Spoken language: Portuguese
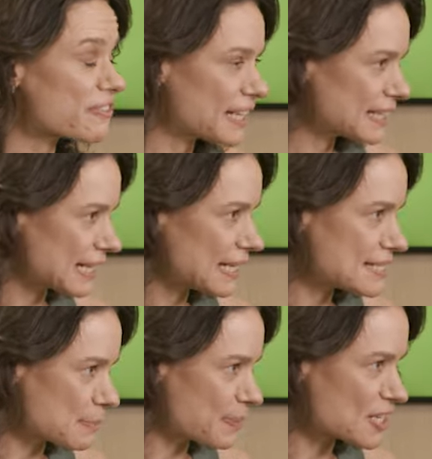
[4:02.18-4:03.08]
vai entrar
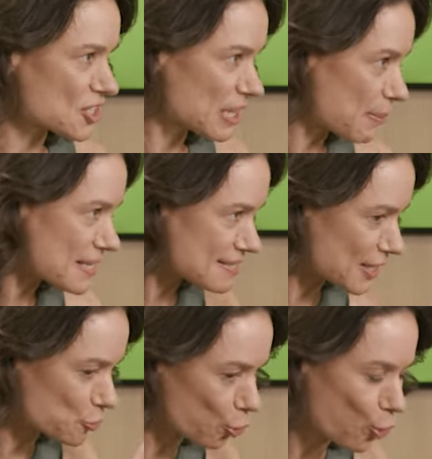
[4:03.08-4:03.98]
nessa parte até mais
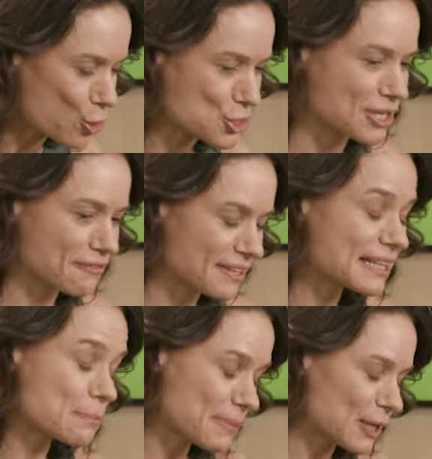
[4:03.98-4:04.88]
tecnológica, enfim,
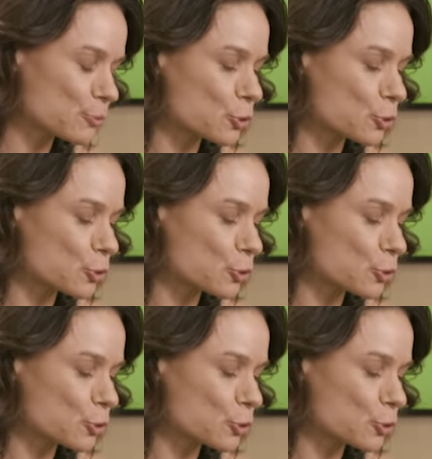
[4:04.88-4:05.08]
também do